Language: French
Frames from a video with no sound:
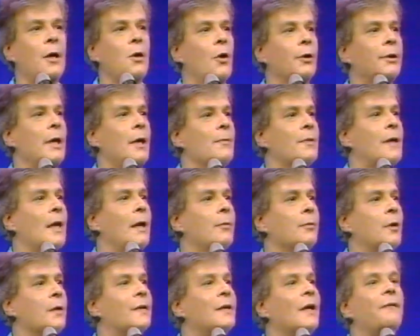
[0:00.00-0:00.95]
Mais il n'y a pas tellement
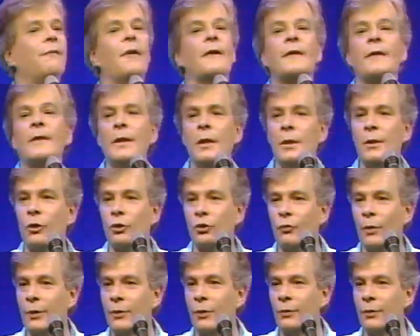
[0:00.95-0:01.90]
longtemps, il me semble que c'était
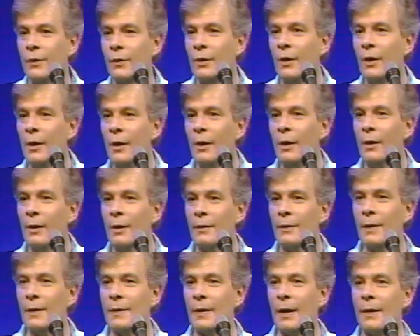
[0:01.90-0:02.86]
facile, le choix de ton
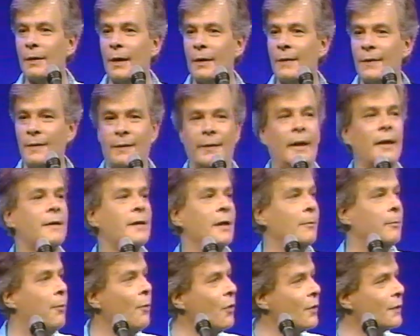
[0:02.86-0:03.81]
désodorisant. Tu sais, ça,
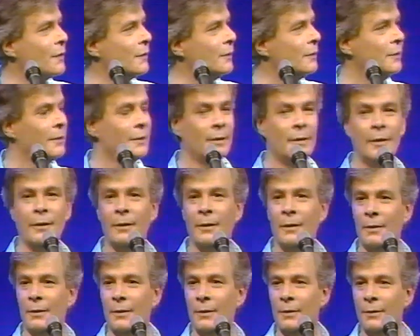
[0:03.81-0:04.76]
ça te stressait pas,
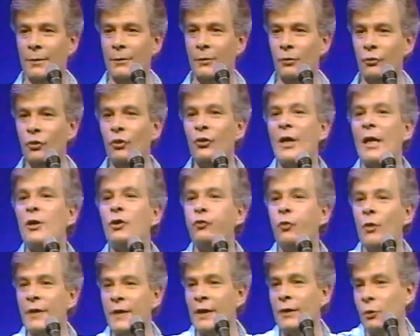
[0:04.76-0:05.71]
ça.
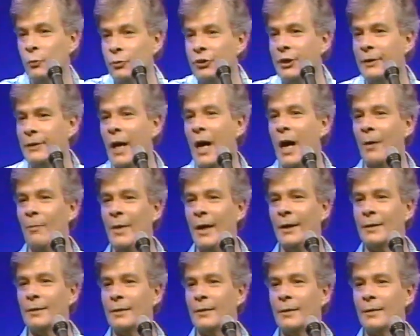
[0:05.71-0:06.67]
Tu juste à le choisir, tu es
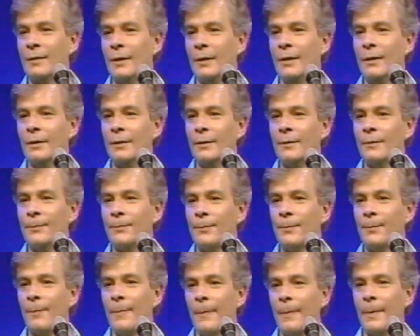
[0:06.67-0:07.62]
obligé de t'en mettre,
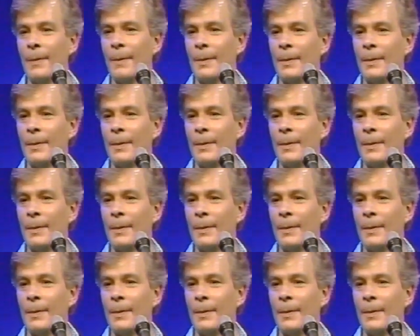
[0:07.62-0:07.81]
tu sais.